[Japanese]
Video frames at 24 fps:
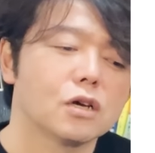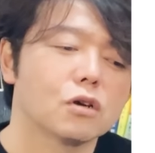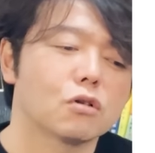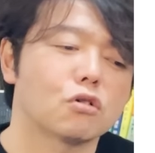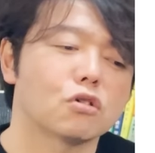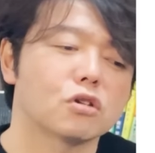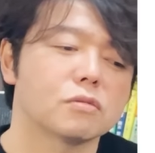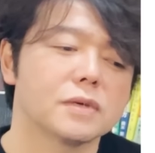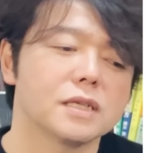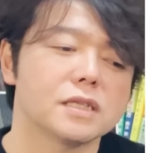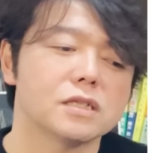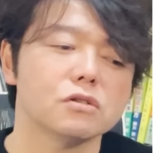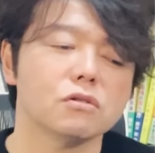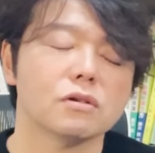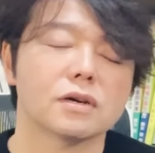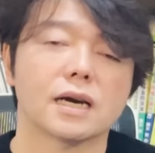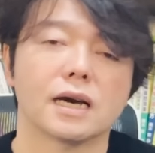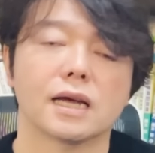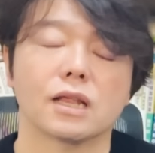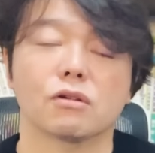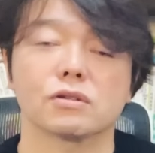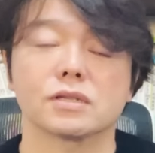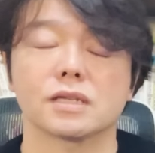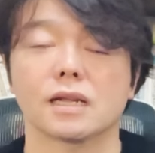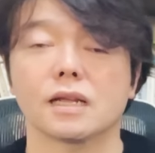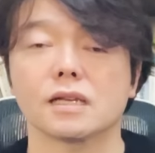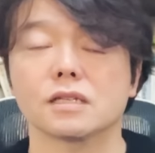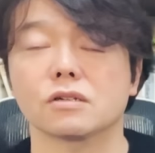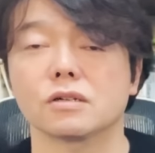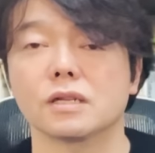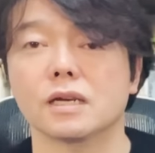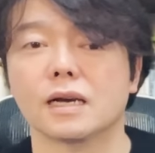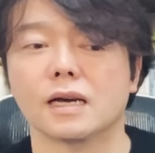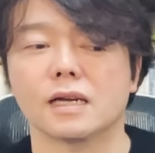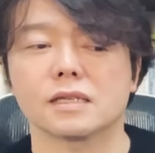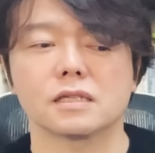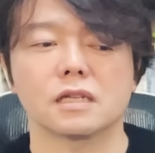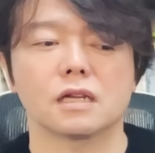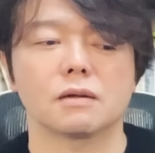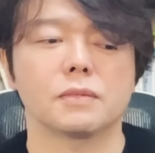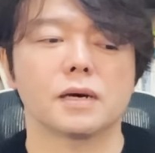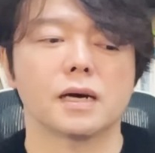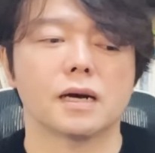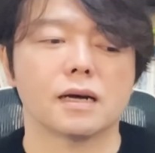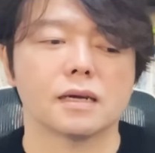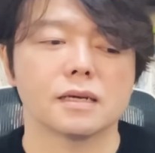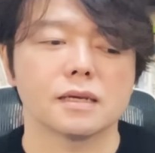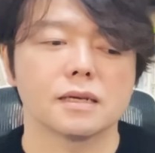このみっつの概念を正しく理解すれ
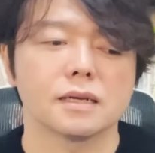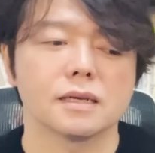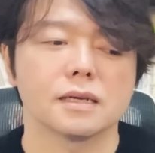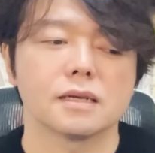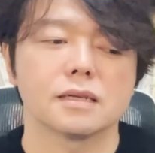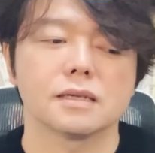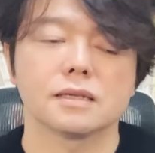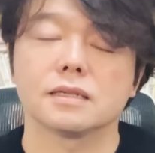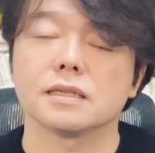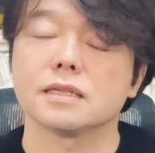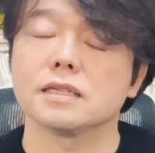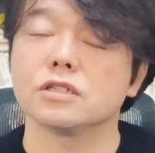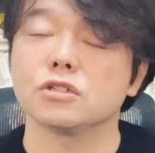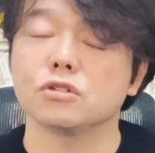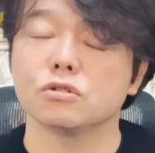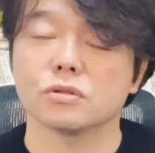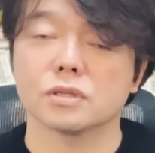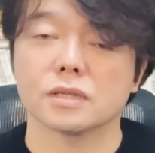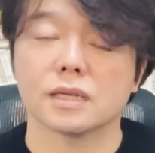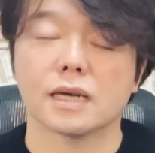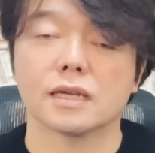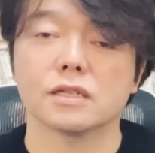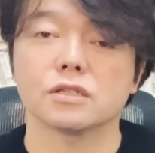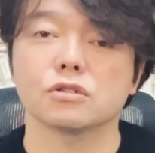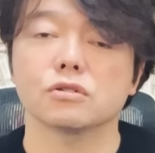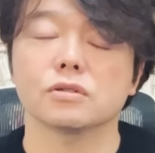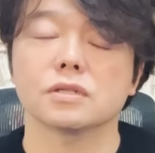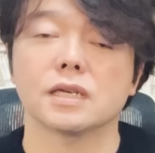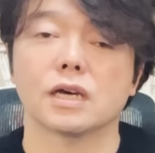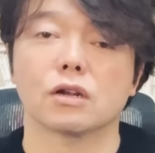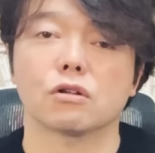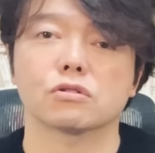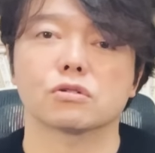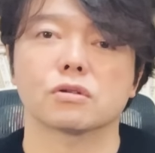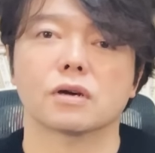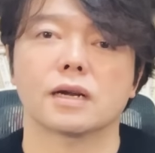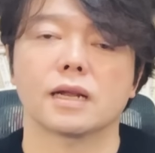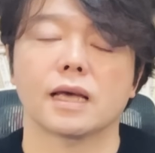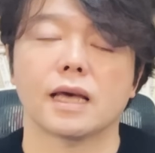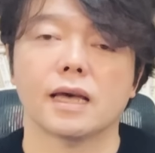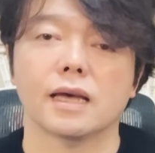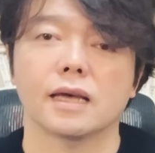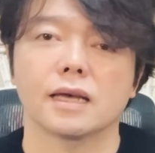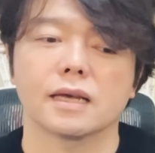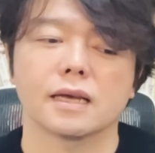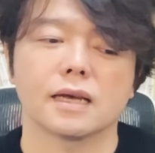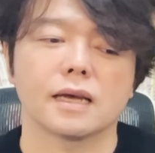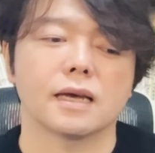ば、にじゅう、さんじゅっさいの人が
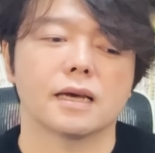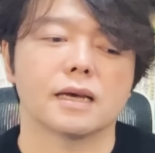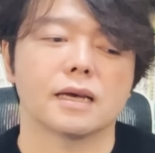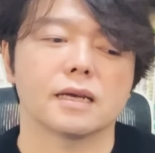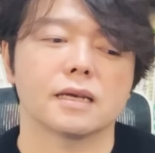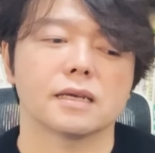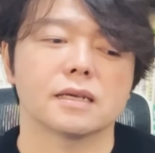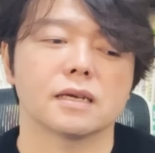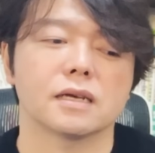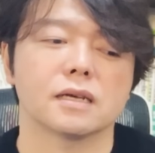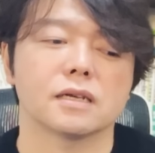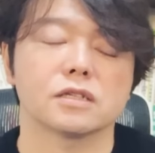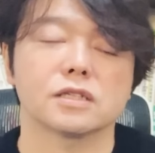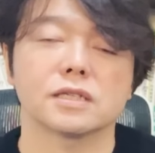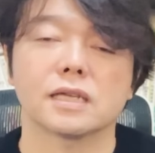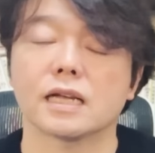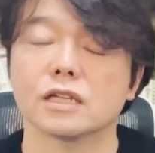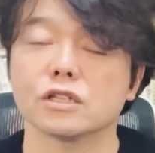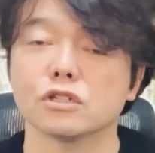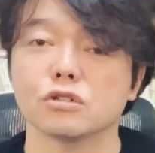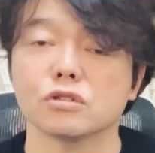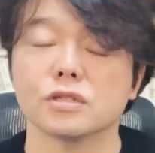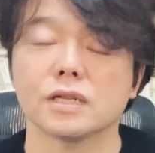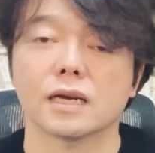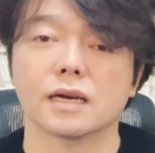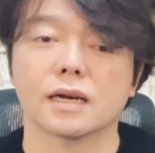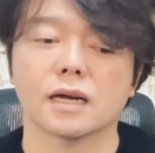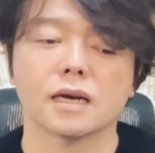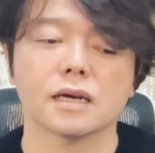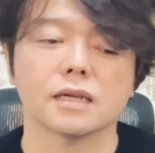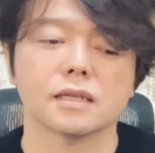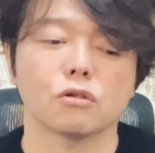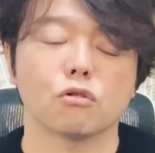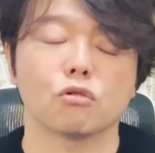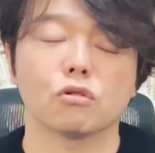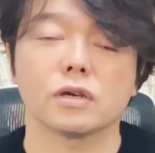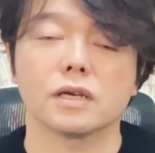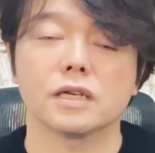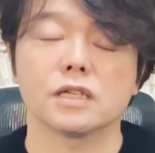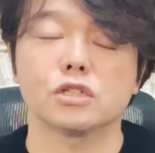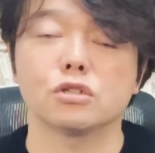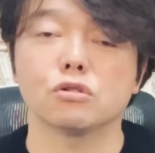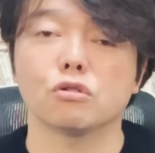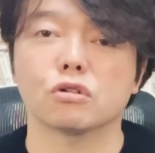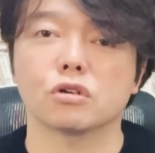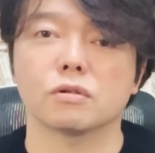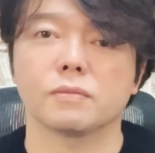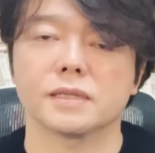ね、えー、さんじゅうねんかけてい
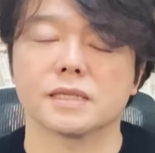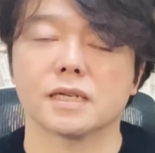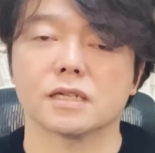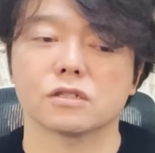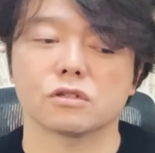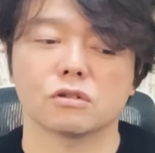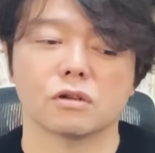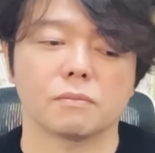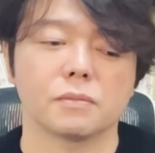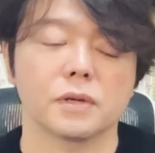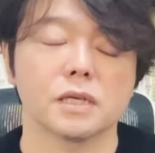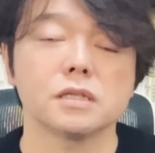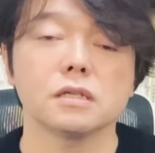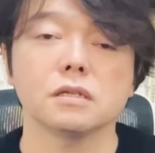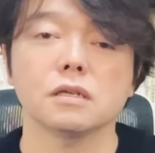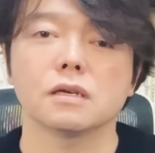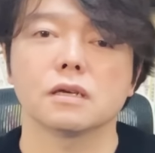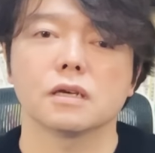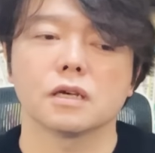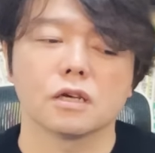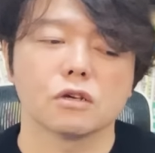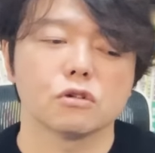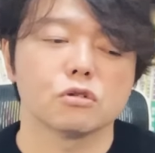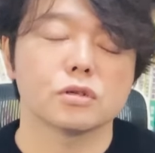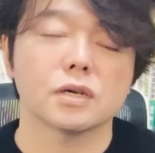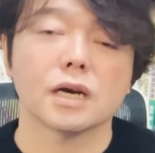ちおく目指すというのは別に不